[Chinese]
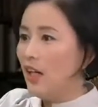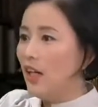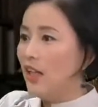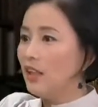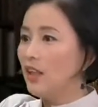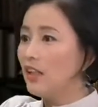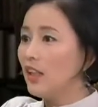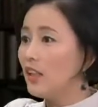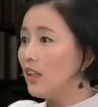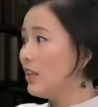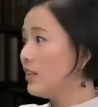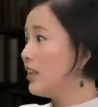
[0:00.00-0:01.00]
嗯，那他
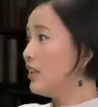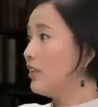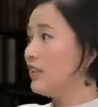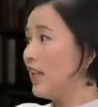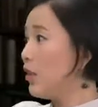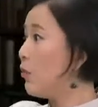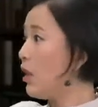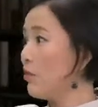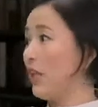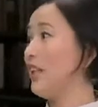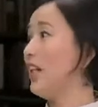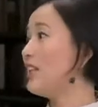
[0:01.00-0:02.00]
可以在你在外
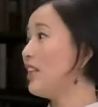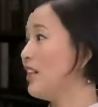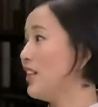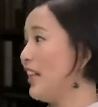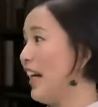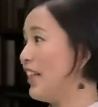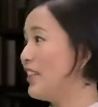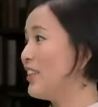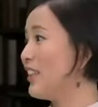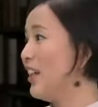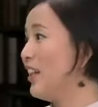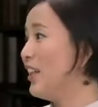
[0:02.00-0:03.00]
面，他再给你来一
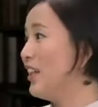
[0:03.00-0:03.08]
次。